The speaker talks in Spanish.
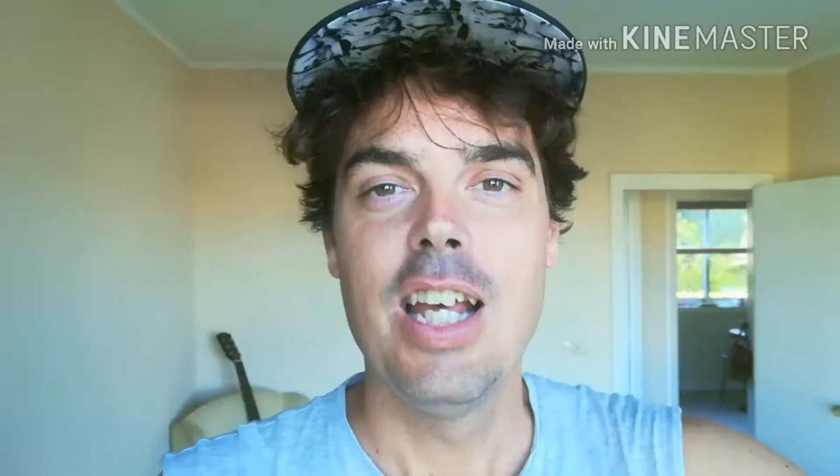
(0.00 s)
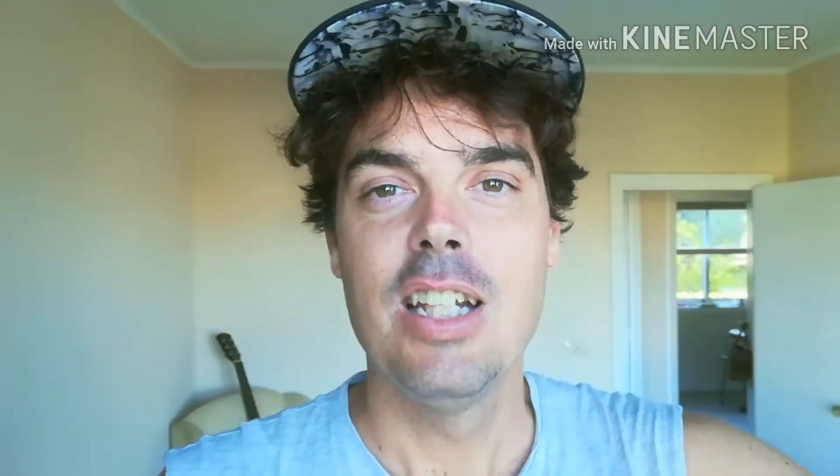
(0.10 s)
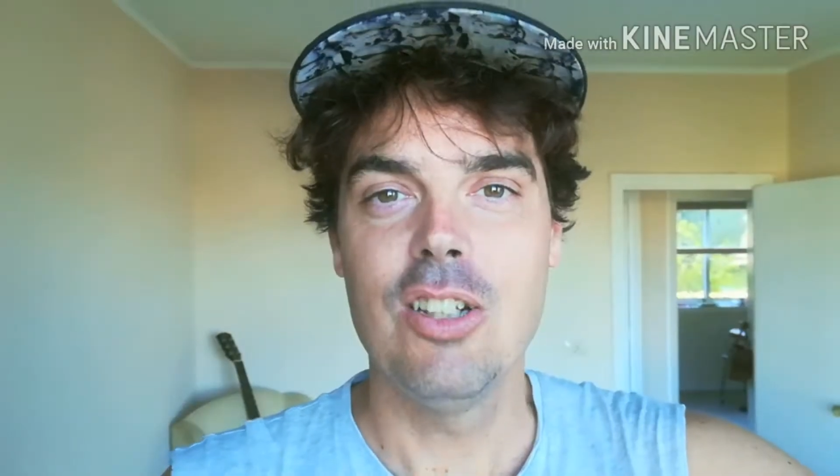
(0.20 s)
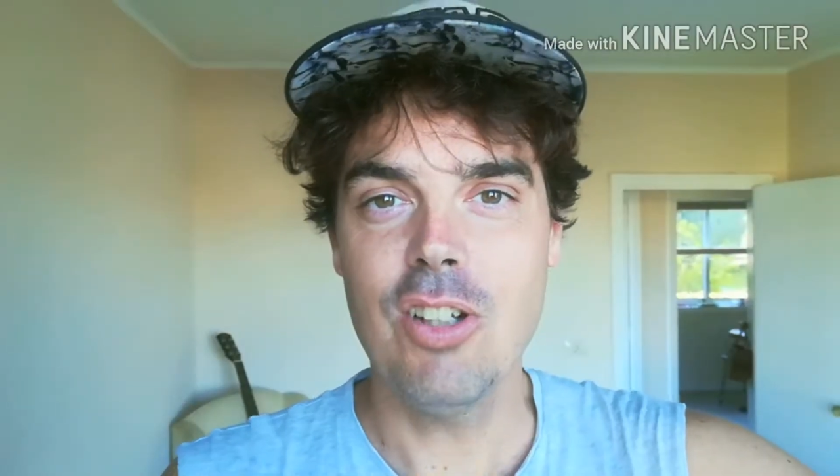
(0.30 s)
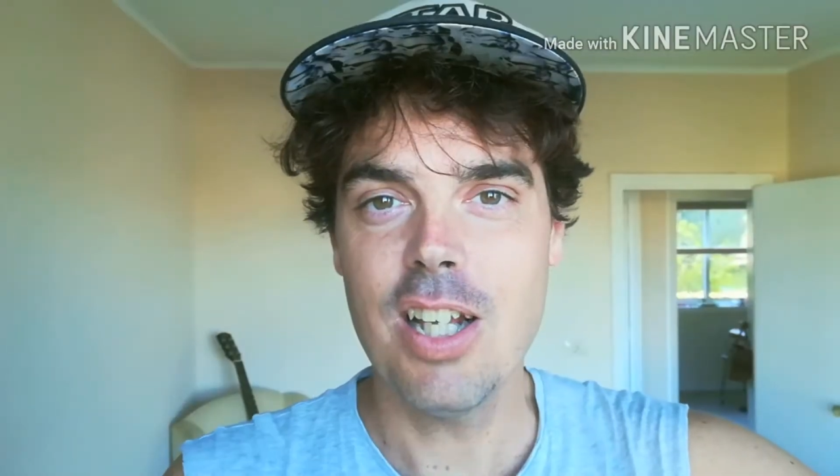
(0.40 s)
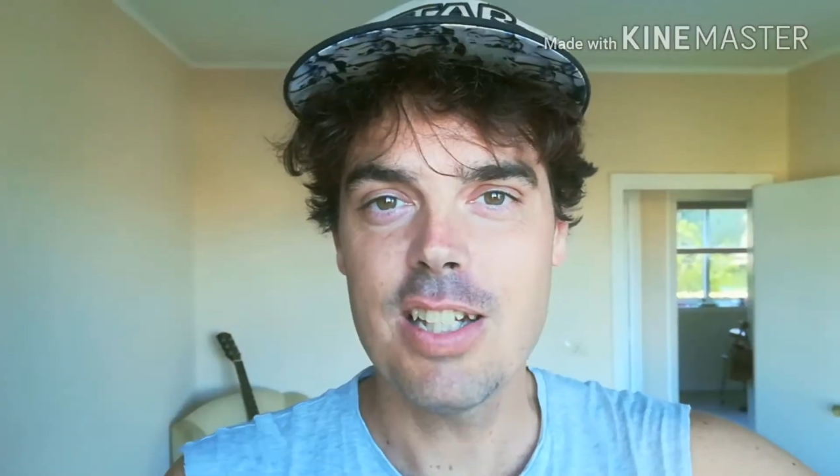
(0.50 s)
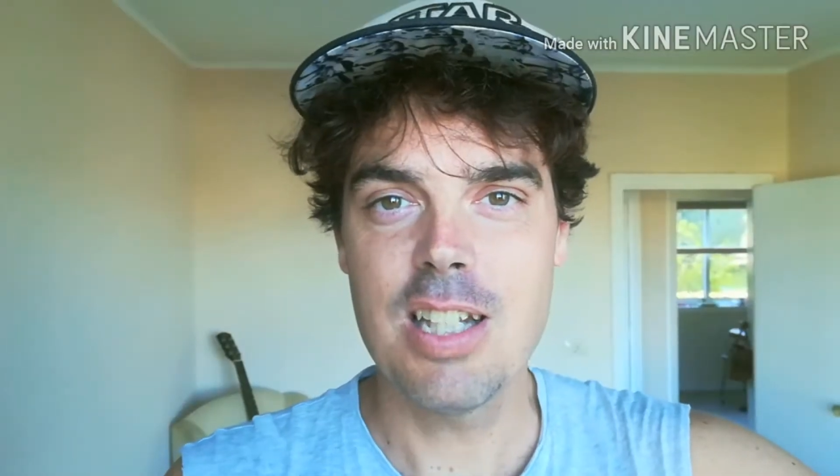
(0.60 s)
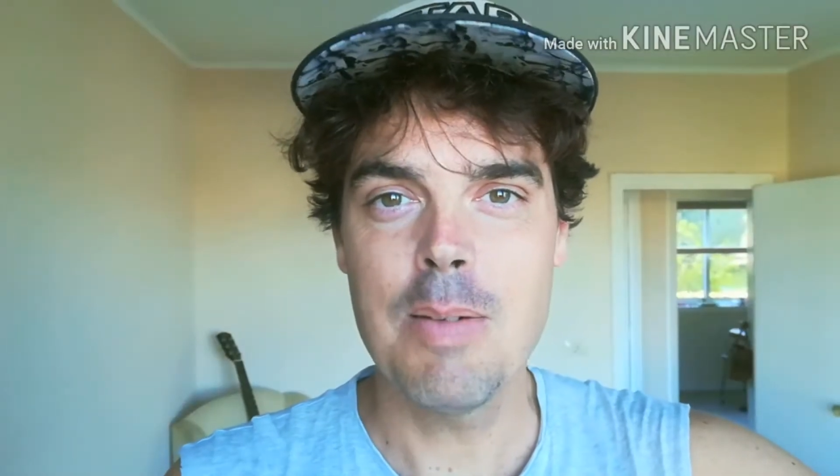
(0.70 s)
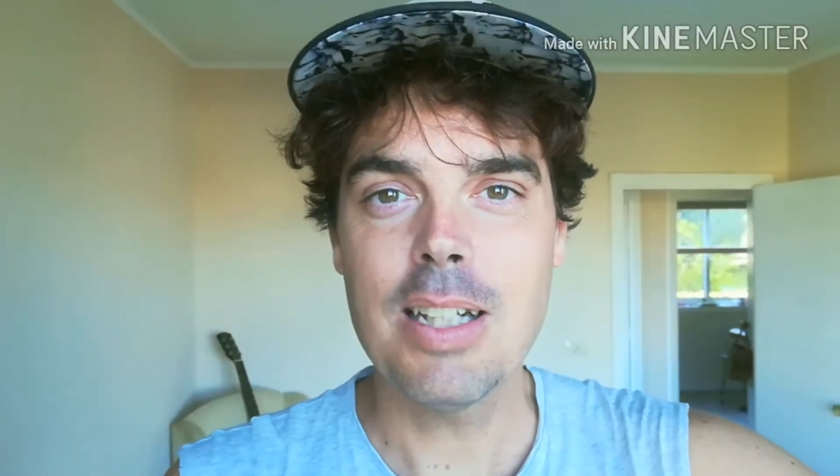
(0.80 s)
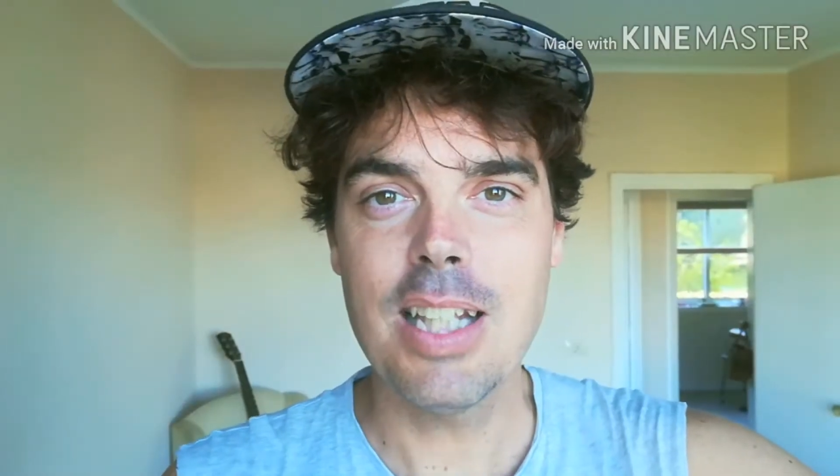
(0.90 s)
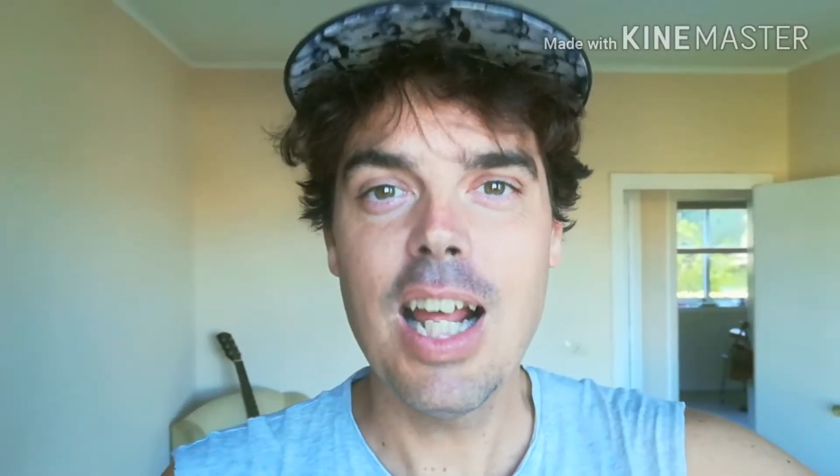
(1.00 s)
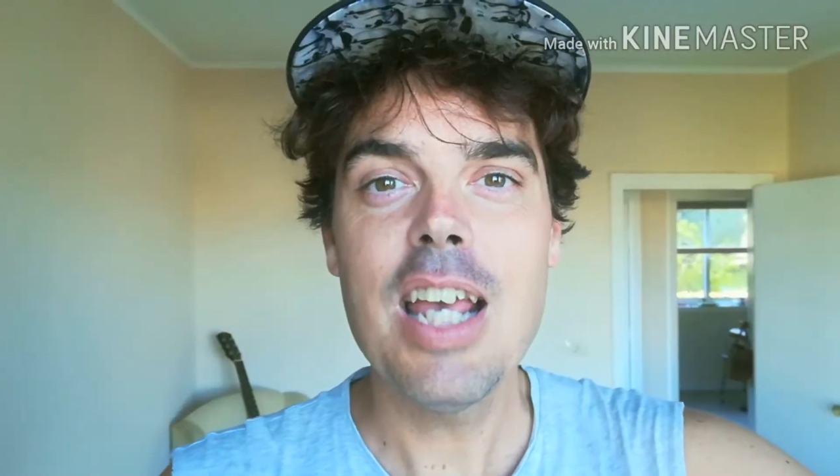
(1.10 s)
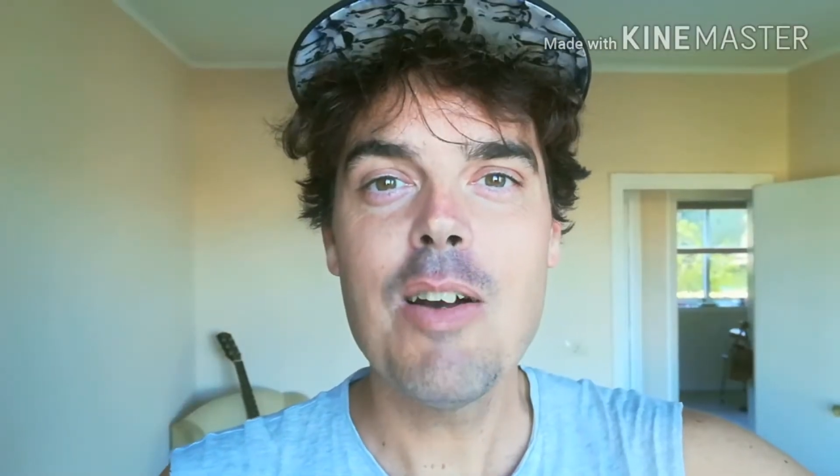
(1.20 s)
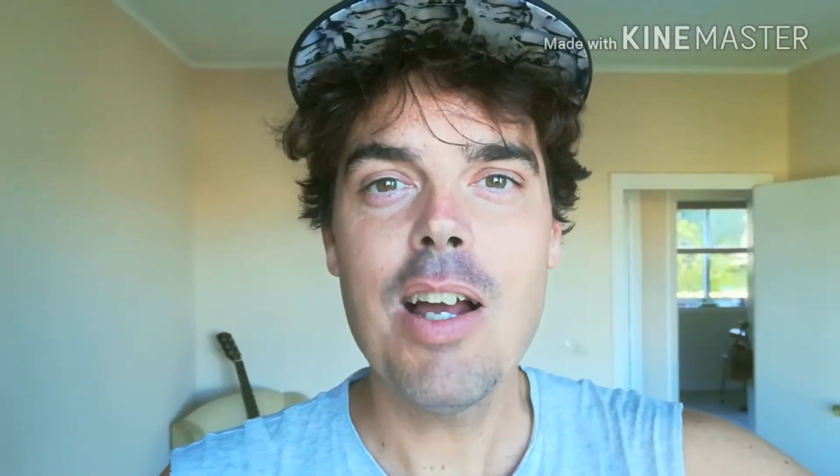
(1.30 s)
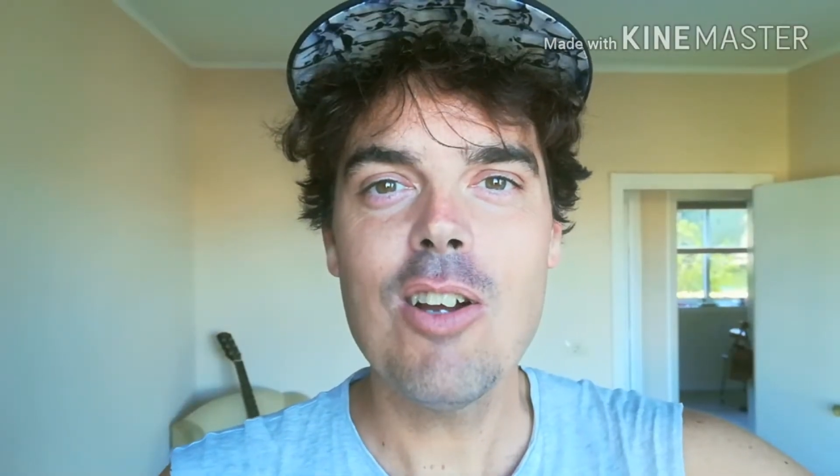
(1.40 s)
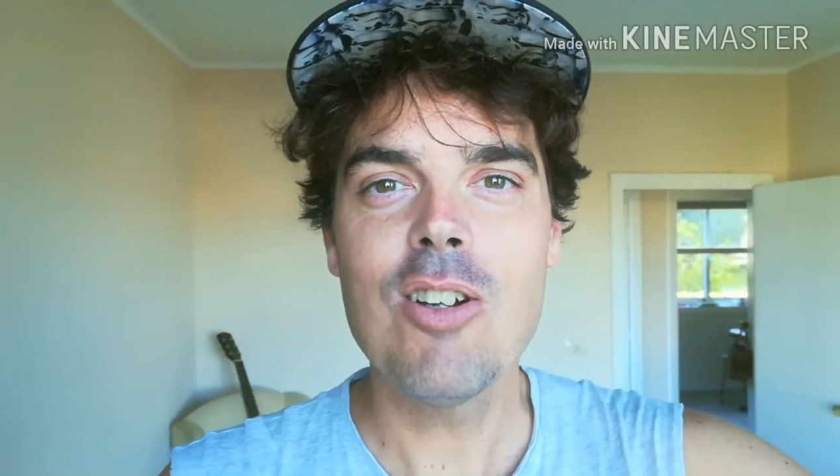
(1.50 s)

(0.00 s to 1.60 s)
¿Tengo que reservártela ahí o algo?